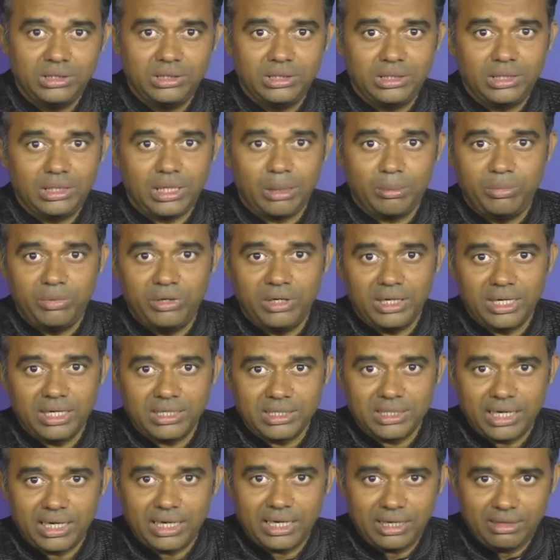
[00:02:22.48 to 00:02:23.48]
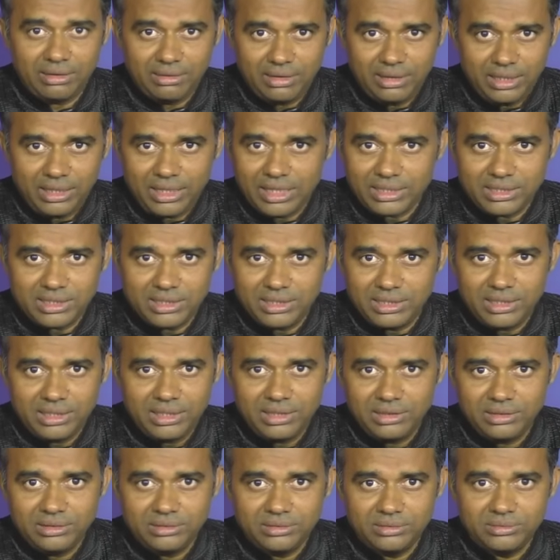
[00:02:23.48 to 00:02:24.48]
কাপল আছেন না
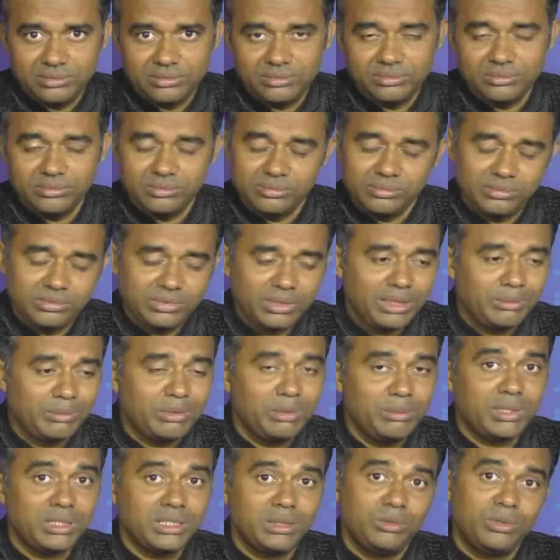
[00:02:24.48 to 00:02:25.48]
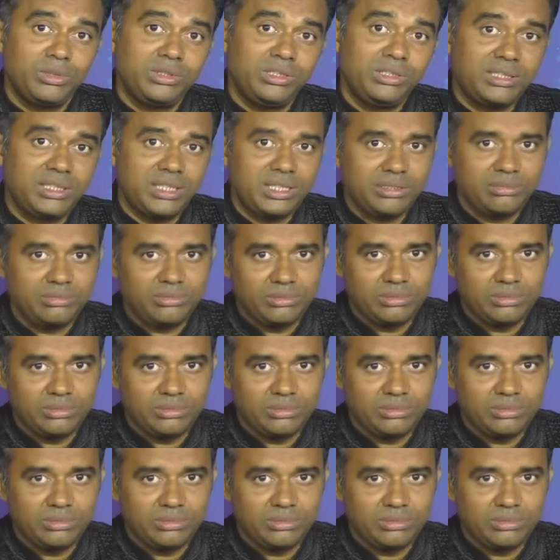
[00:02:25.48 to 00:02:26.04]
দেখবেন মাঝে মধ্যেই তারা